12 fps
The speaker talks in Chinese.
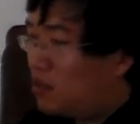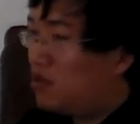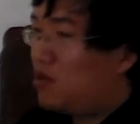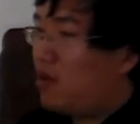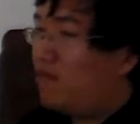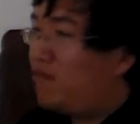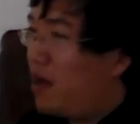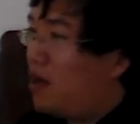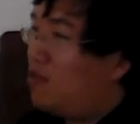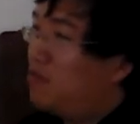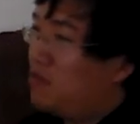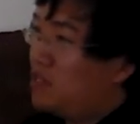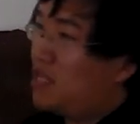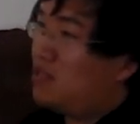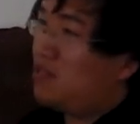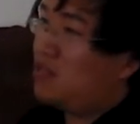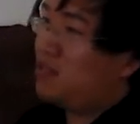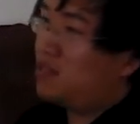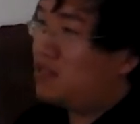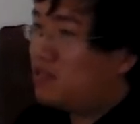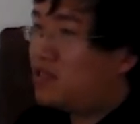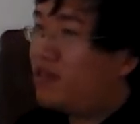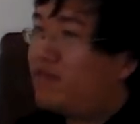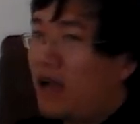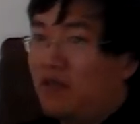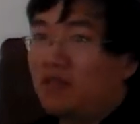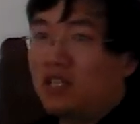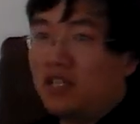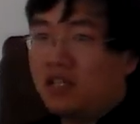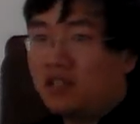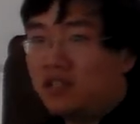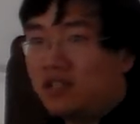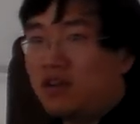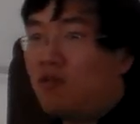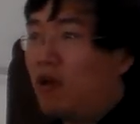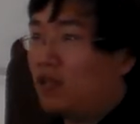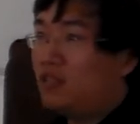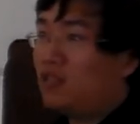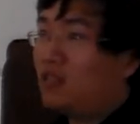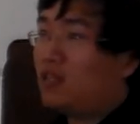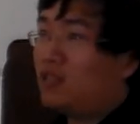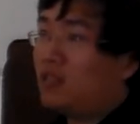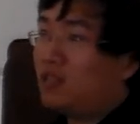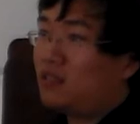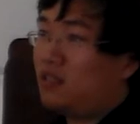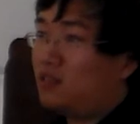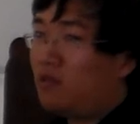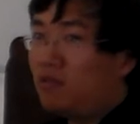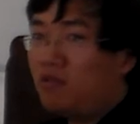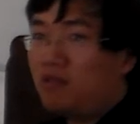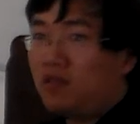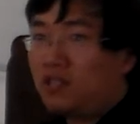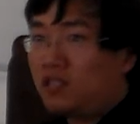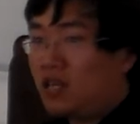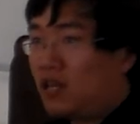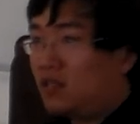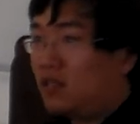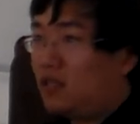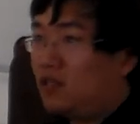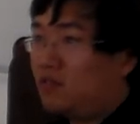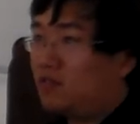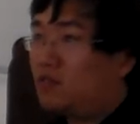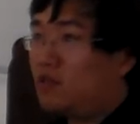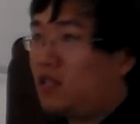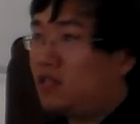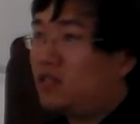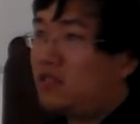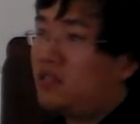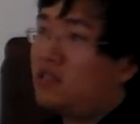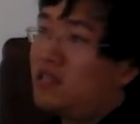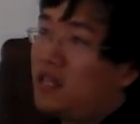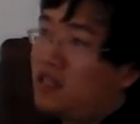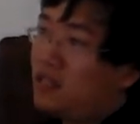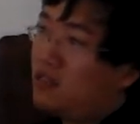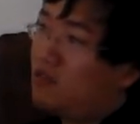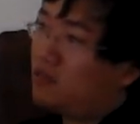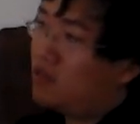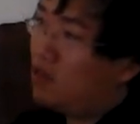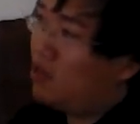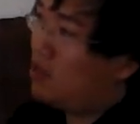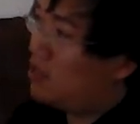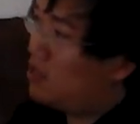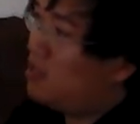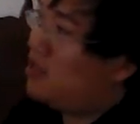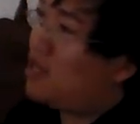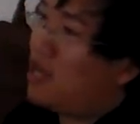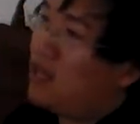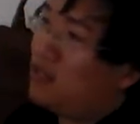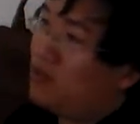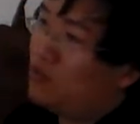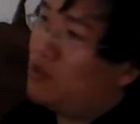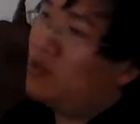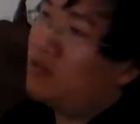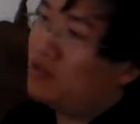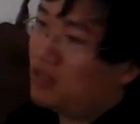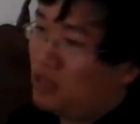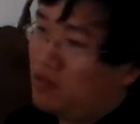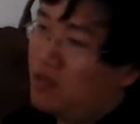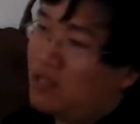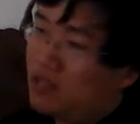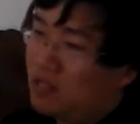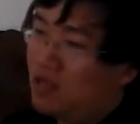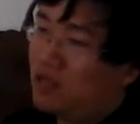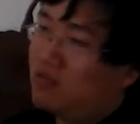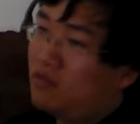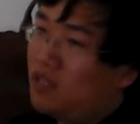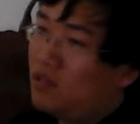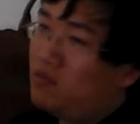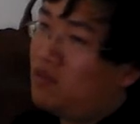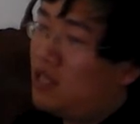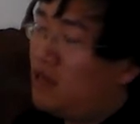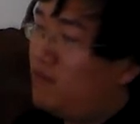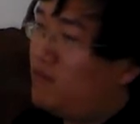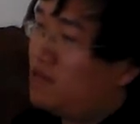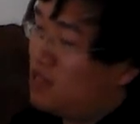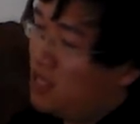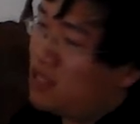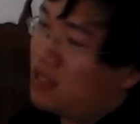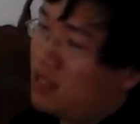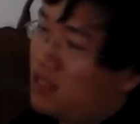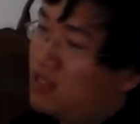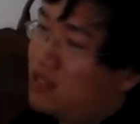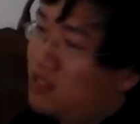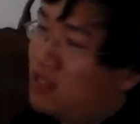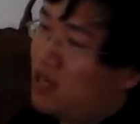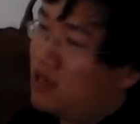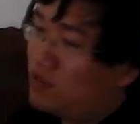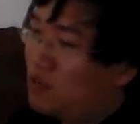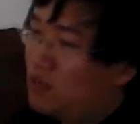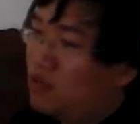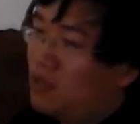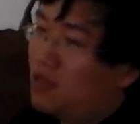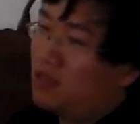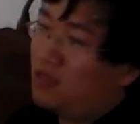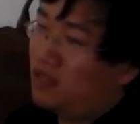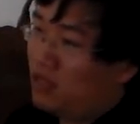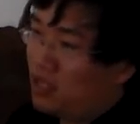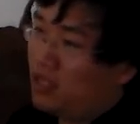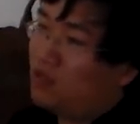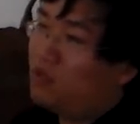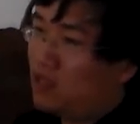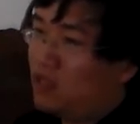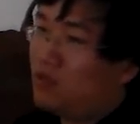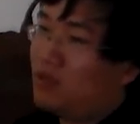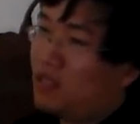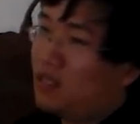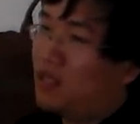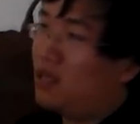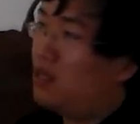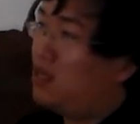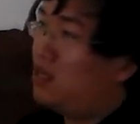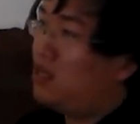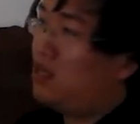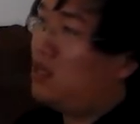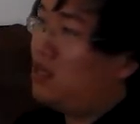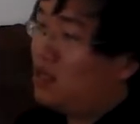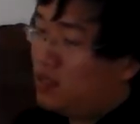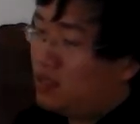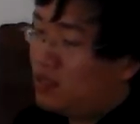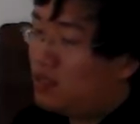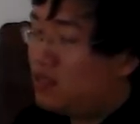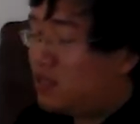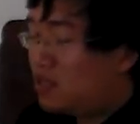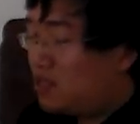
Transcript: 最后要反攻于剑，其实只是这个反攻的人是这个皇帝。你通过这样的一种对世间的这种道理的体察，你最后你会知道如何去应付这些整个事情，而最后你可以做人做得更好。那是